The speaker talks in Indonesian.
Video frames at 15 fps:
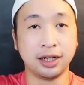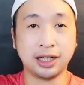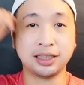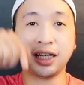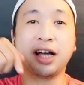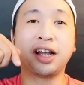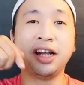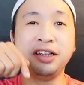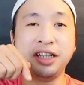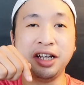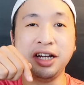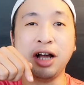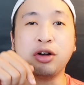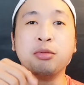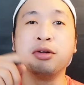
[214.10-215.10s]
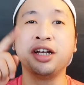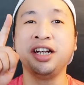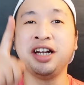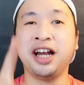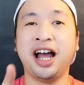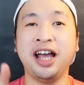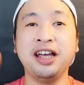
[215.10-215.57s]
Rasa green tea ini aku
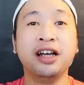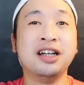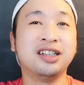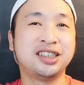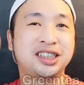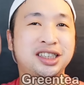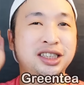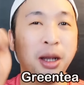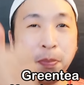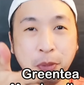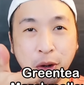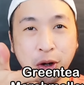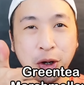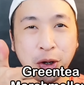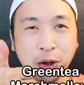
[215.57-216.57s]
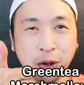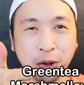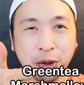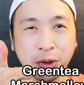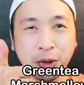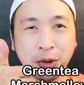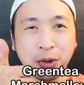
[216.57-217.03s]
beri nilai
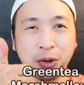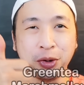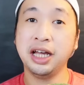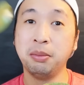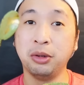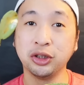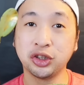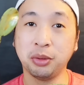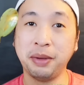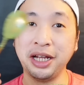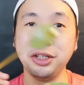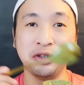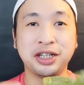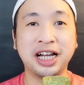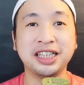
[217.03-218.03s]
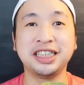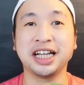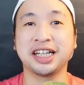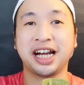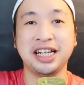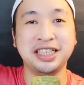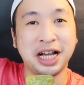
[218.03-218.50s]
10. Yang mau cobain juga
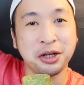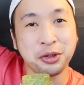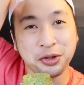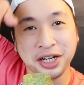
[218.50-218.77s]
cek keranjang